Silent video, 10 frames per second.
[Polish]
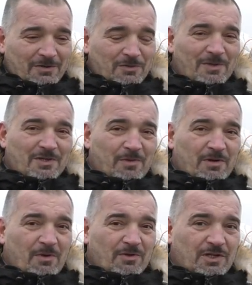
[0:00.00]
jak już będzie po
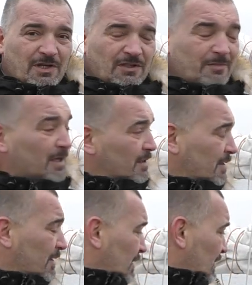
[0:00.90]
remoncie,
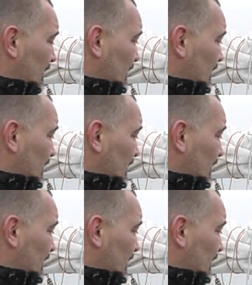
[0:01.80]
natomiast